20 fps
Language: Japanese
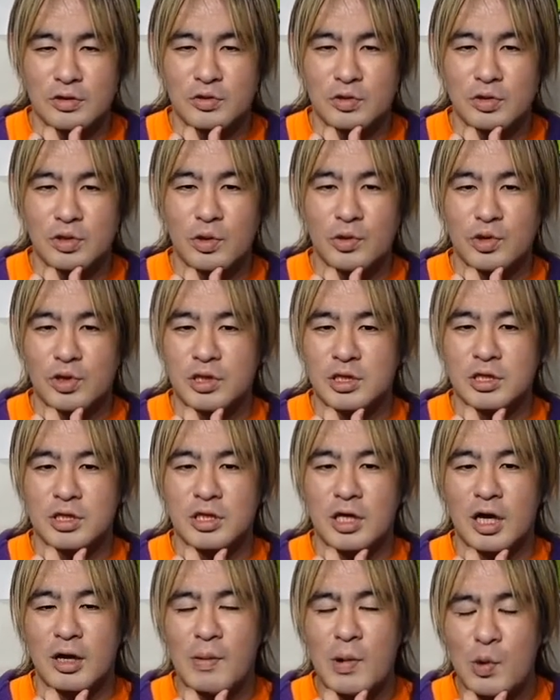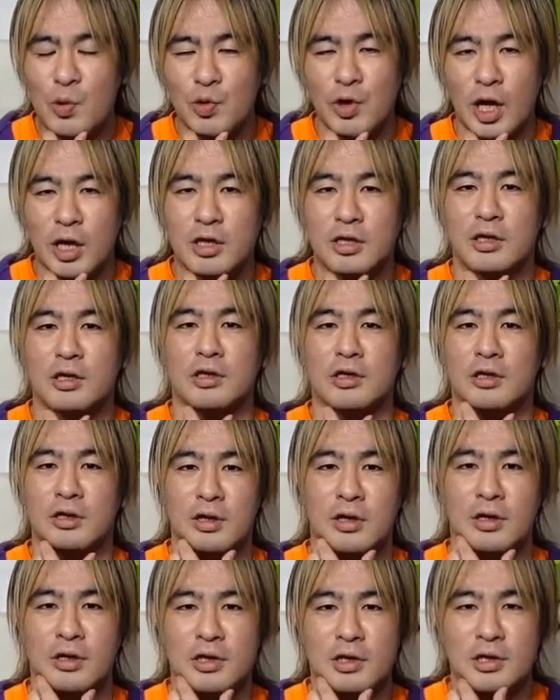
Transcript: そんなこと山ほどあったんで。